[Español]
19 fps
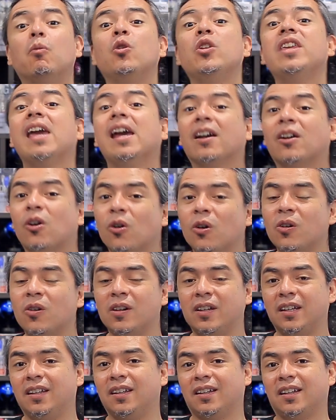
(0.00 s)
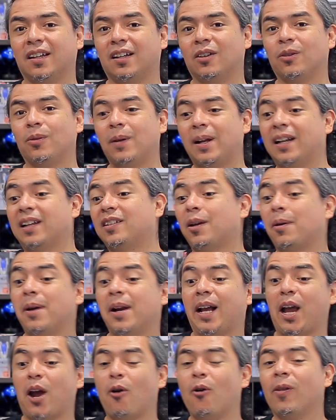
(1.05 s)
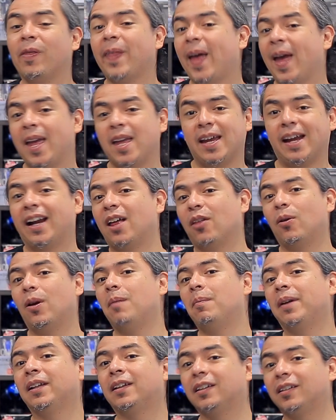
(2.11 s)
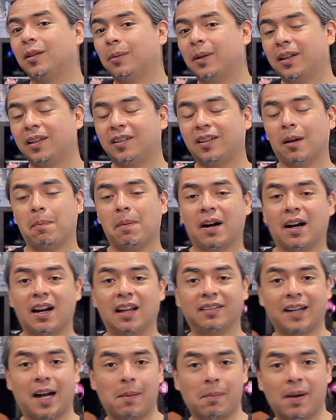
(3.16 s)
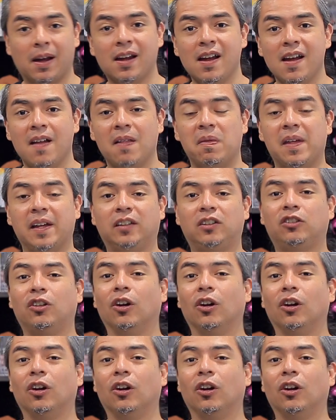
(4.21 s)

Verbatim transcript: muñeco y que no van a saber qué onda y gradualmente se va a destapar la trama de